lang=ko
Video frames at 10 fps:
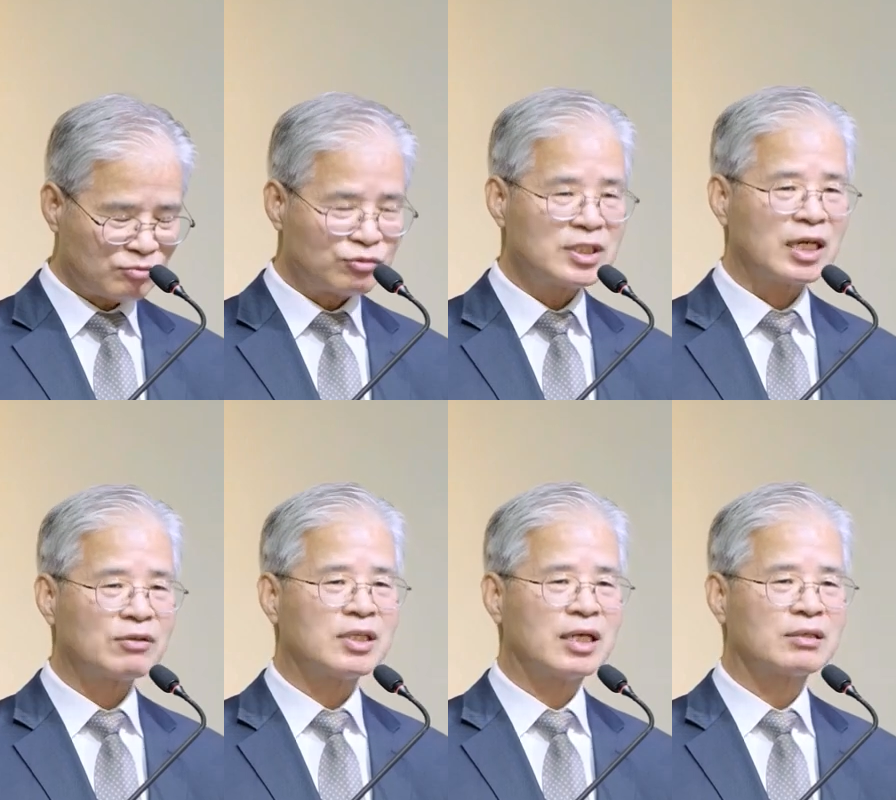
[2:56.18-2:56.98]

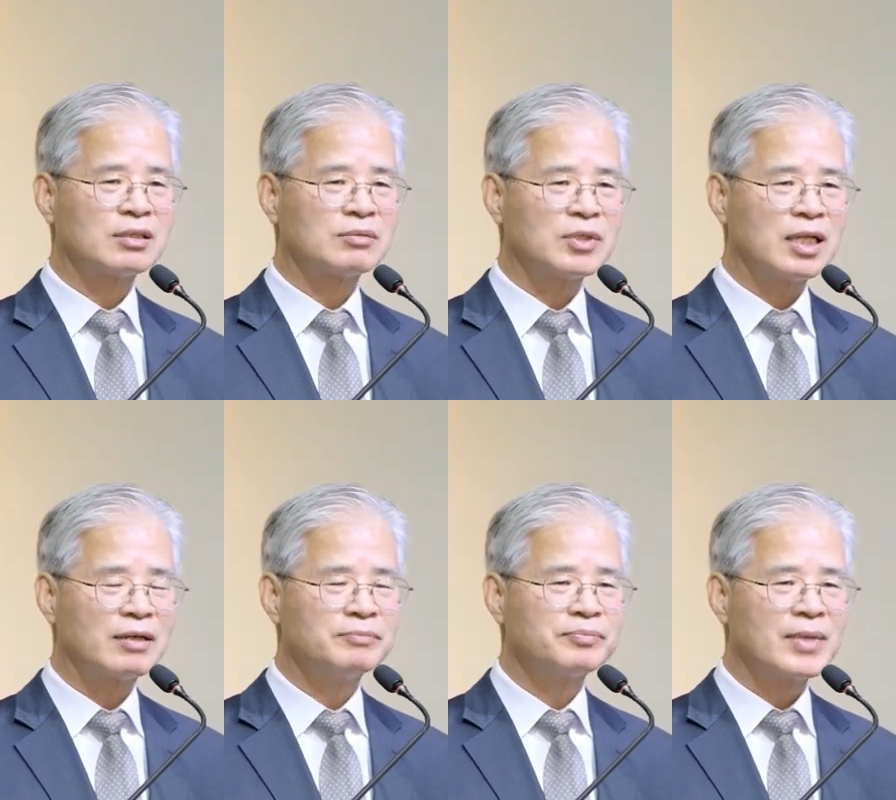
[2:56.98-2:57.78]
문제가 된다는
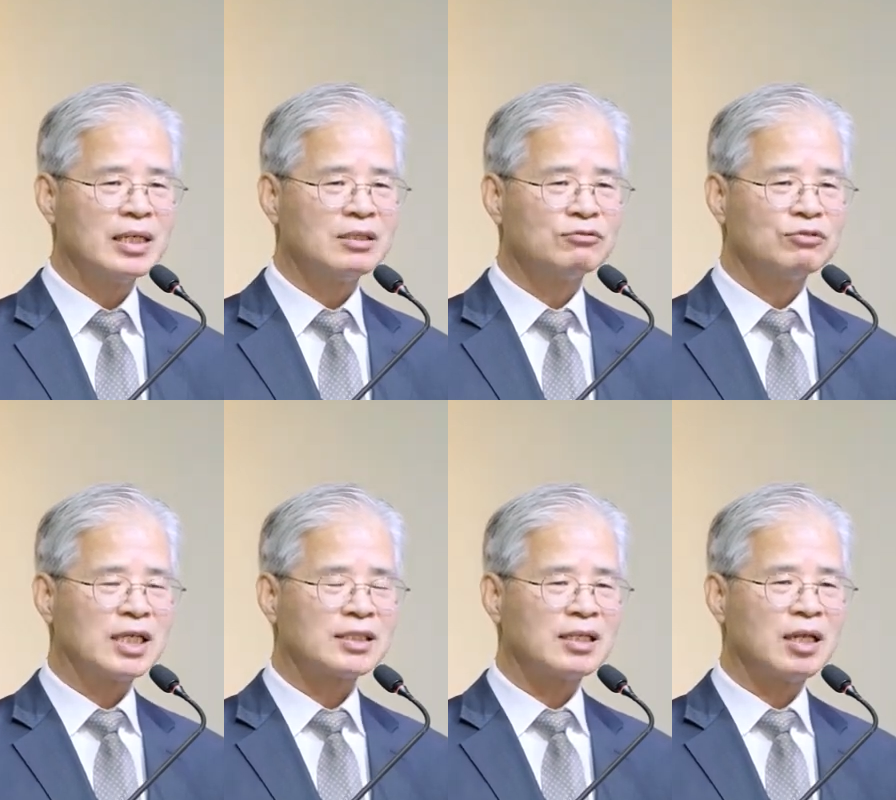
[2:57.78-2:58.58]
것입니다.
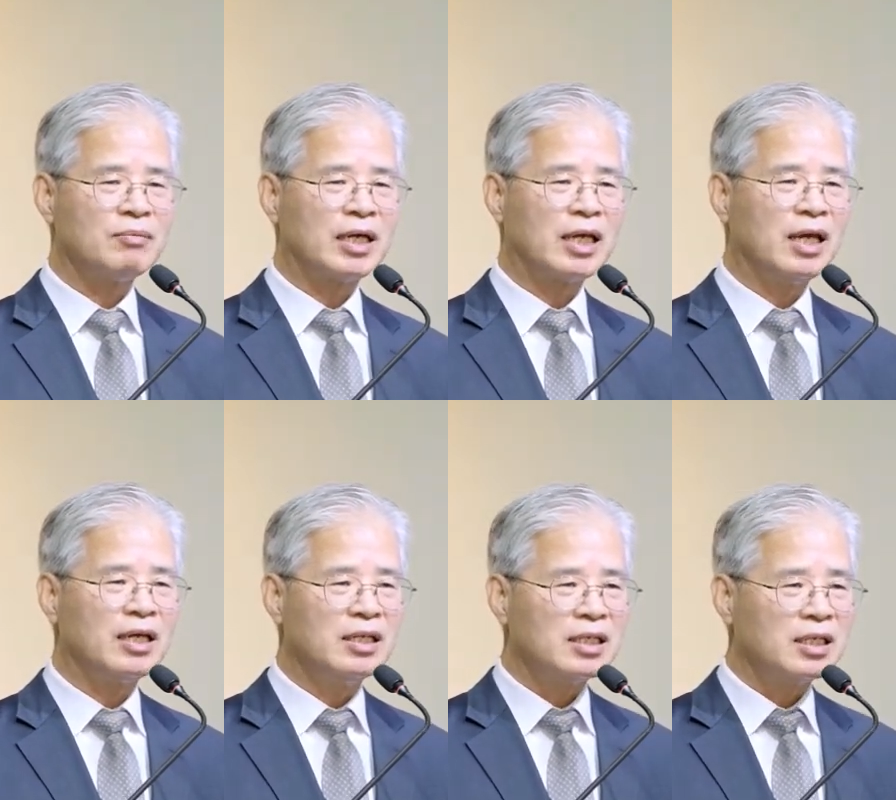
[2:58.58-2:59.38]
우리가
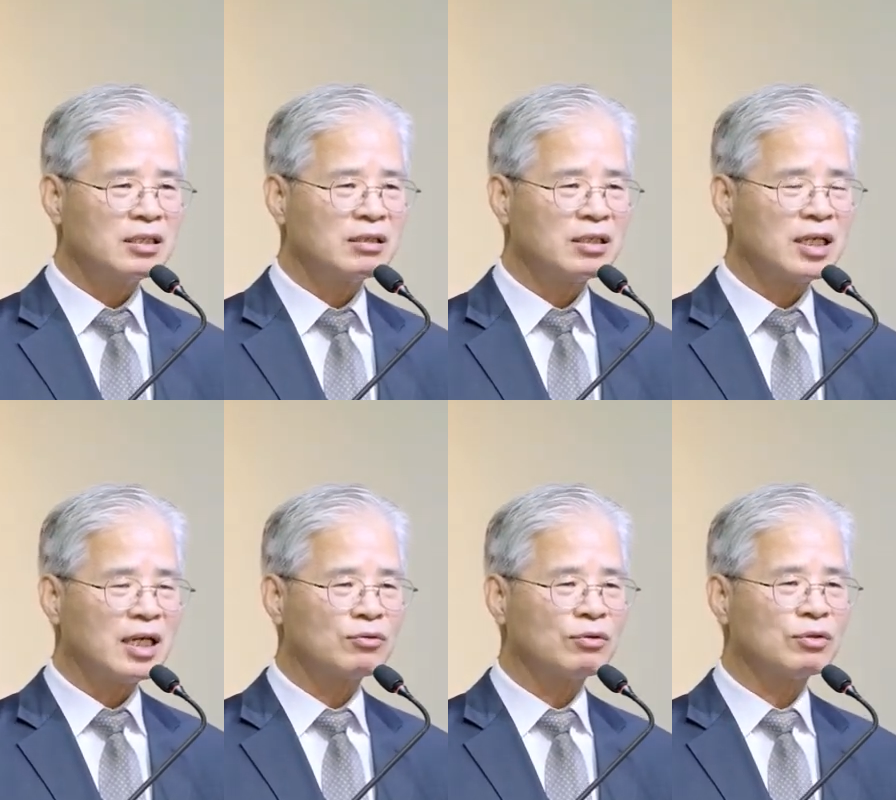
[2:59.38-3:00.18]
상대방의
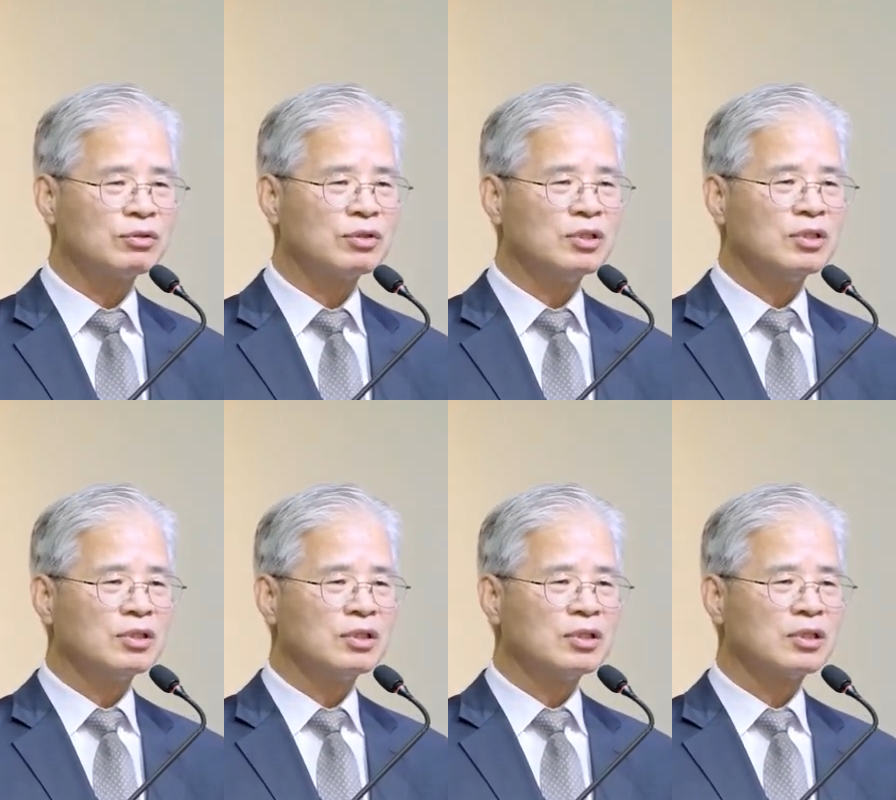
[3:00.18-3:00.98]
인격이나 또는
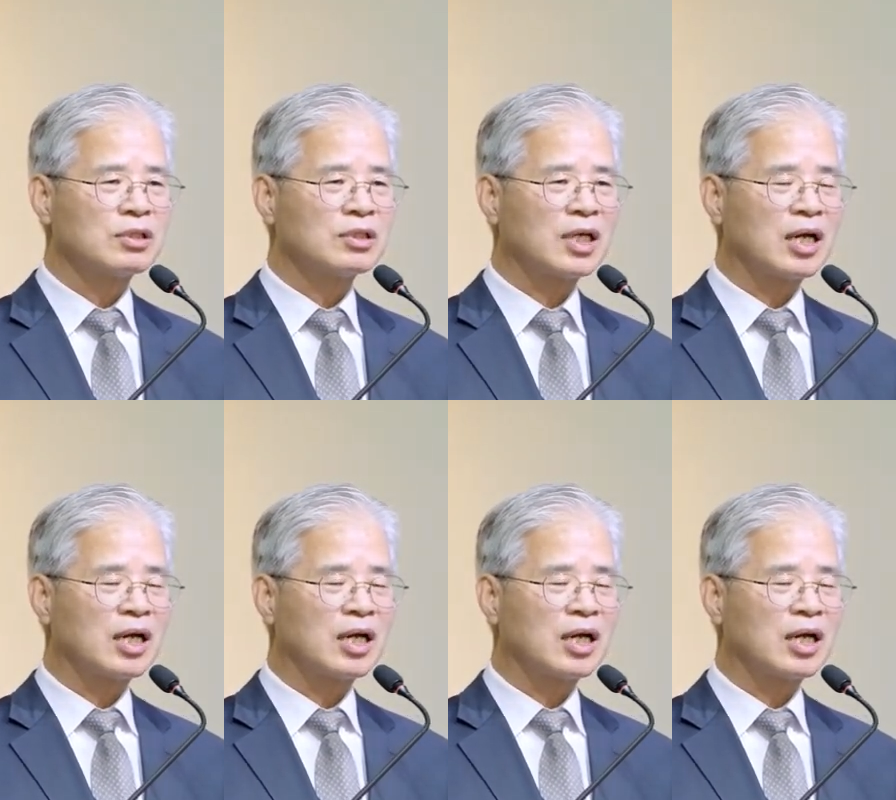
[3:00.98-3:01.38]
어, 그